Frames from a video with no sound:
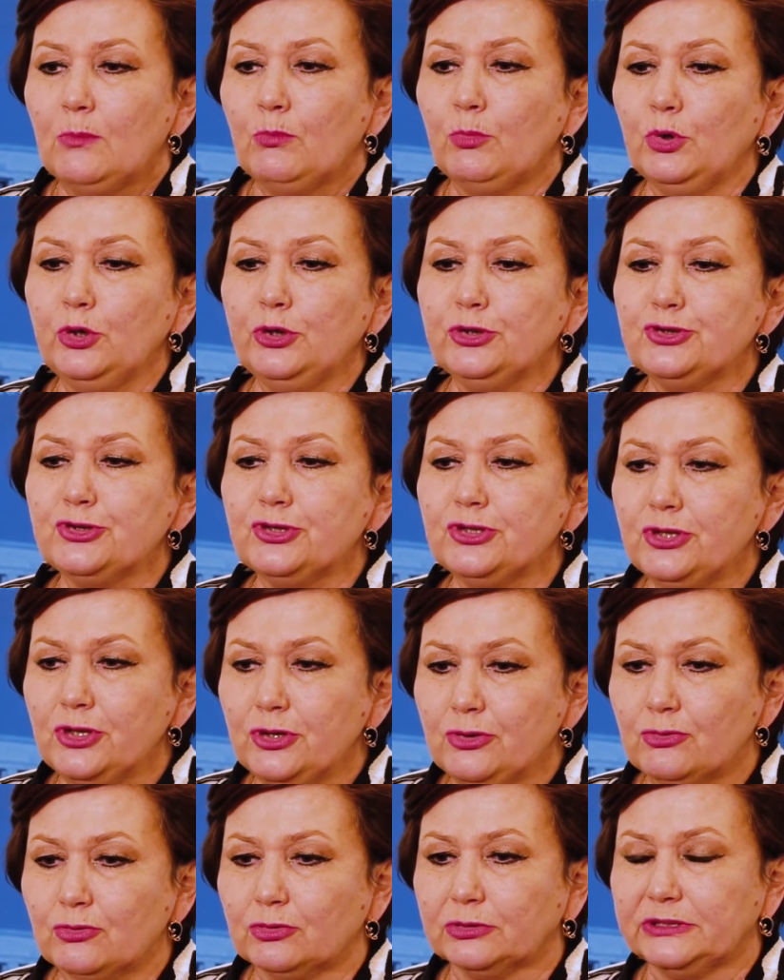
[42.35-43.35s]
Более
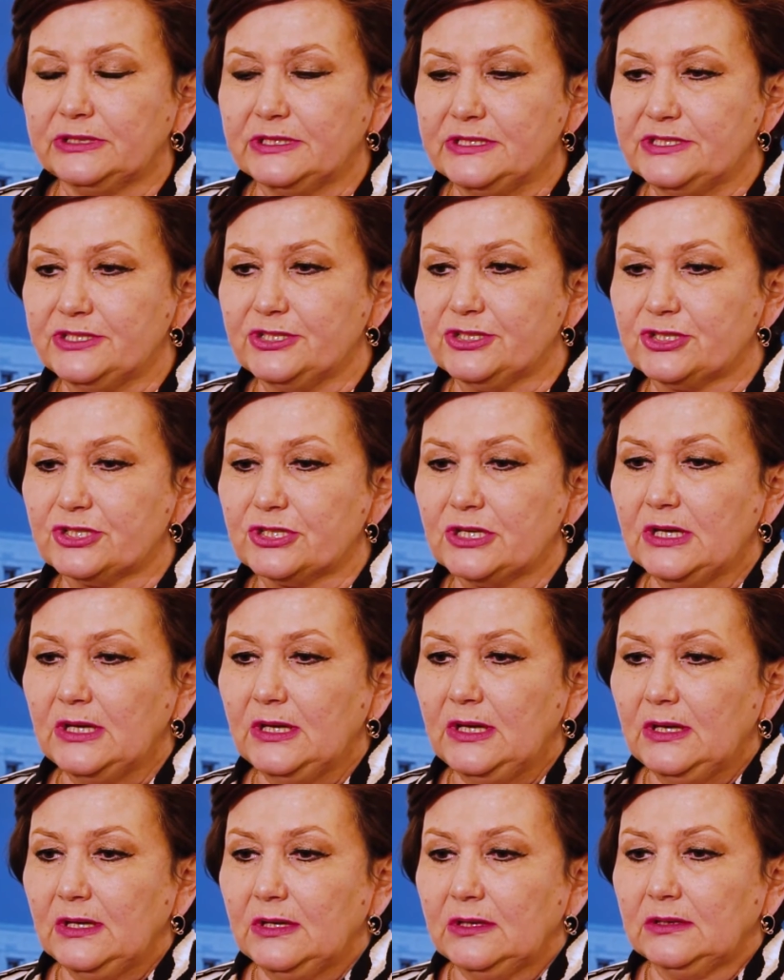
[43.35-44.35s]
4 тысяч
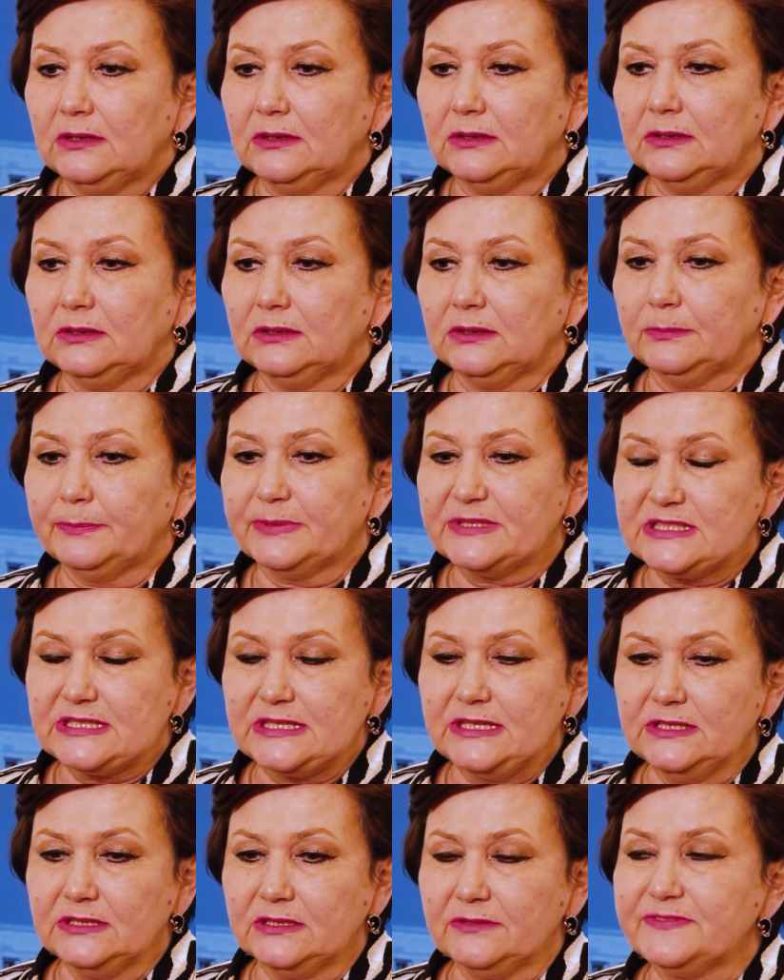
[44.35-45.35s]
Э,
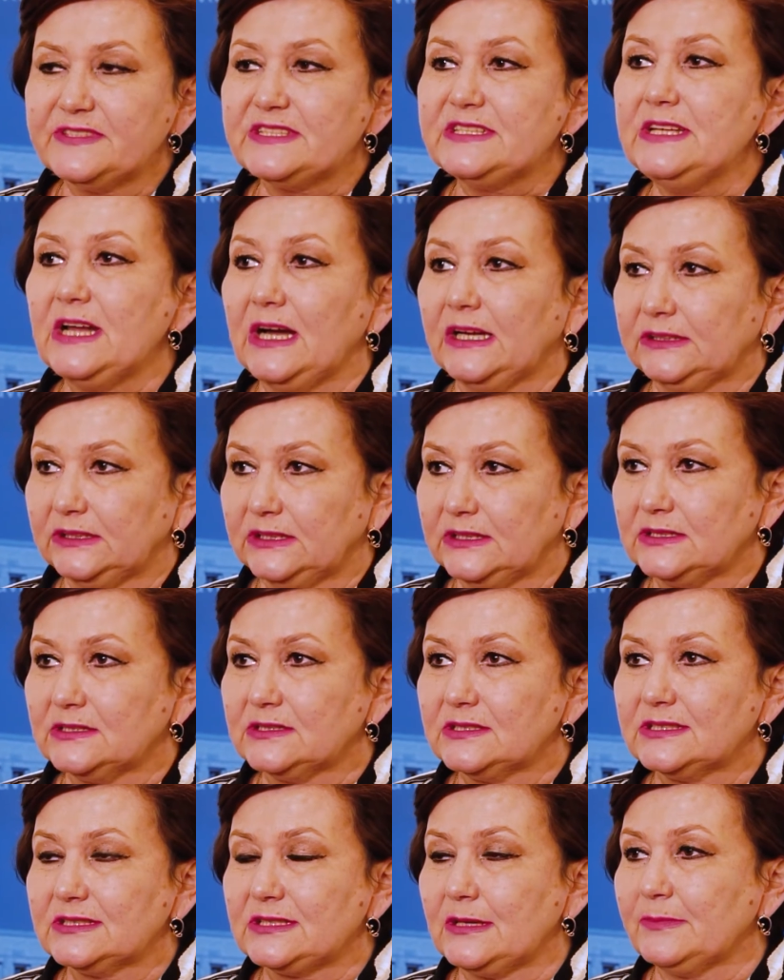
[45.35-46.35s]
пациентов сняты
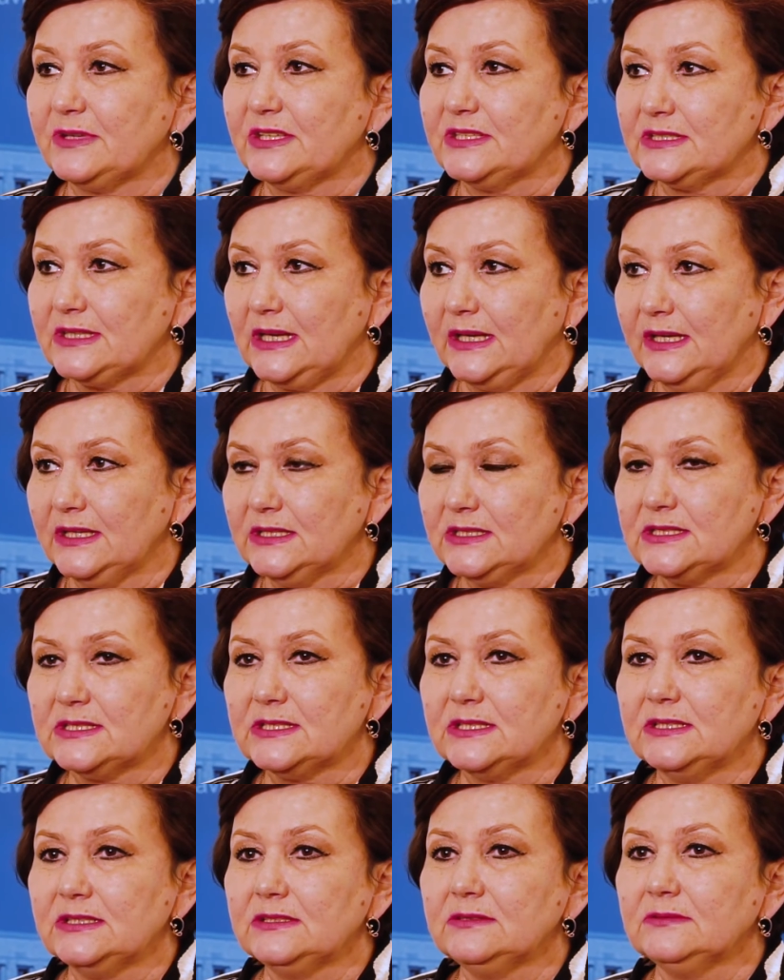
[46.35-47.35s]
с
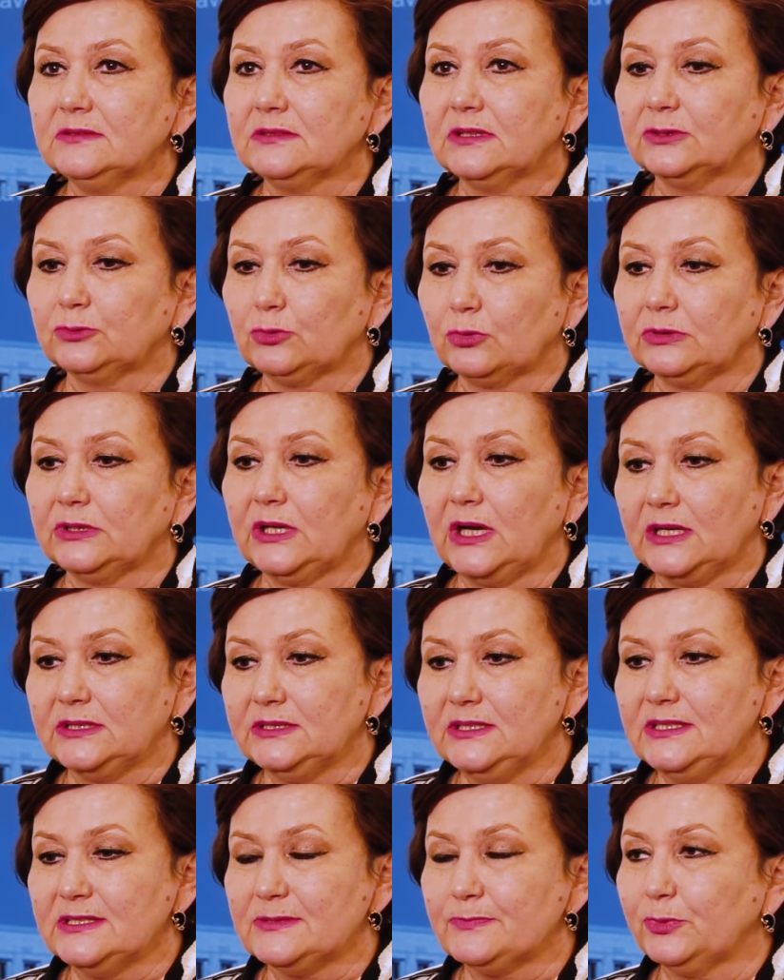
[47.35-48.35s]
самоизоляции, которые
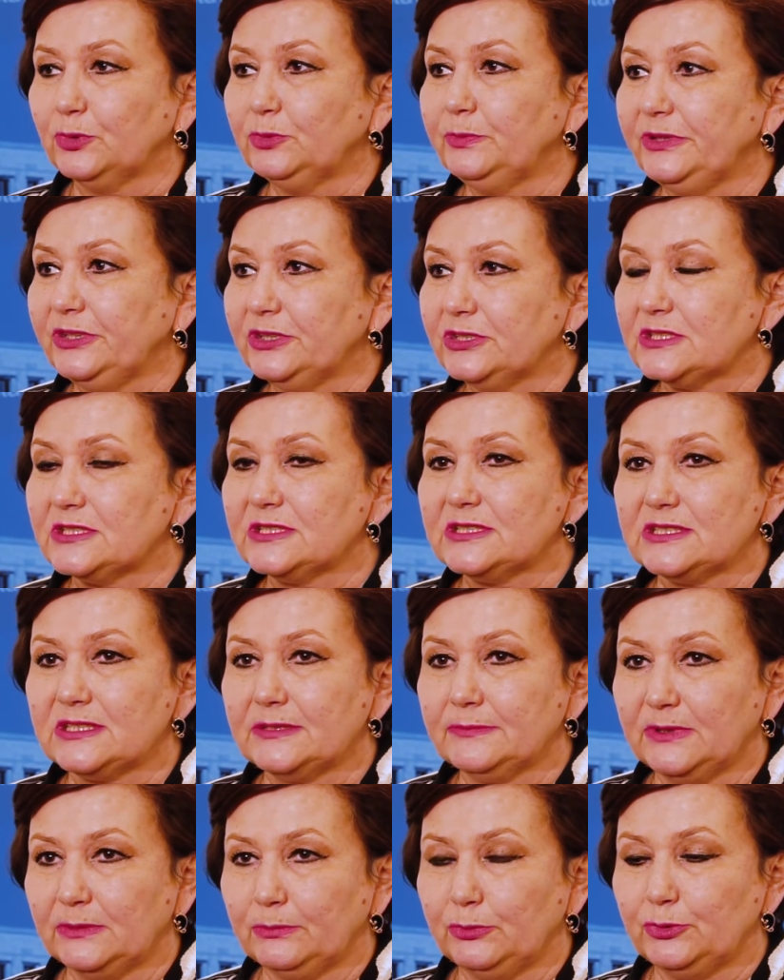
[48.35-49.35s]
находились под
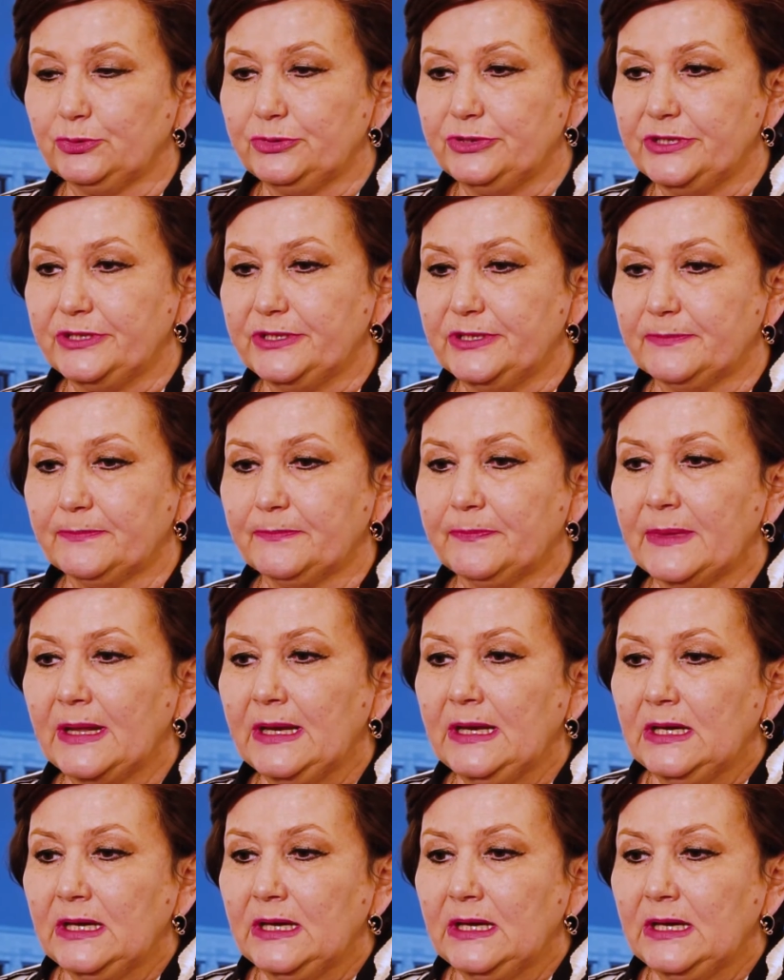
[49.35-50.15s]
медицинским наблюдением.